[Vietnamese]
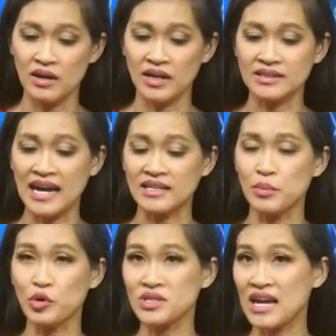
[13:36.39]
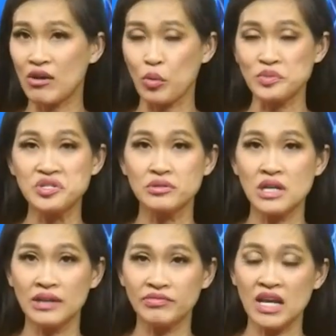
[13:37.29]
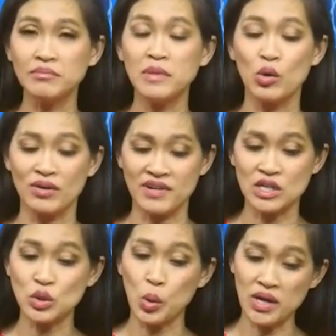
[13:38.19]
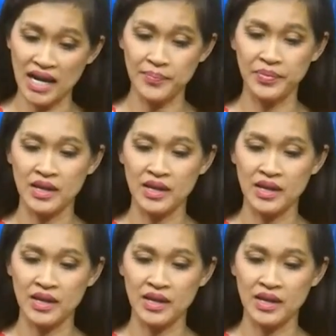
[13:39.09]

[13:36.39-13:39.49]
Hiện tại thì Moscow cũng chưa lên tiếng bình luận về cái số này,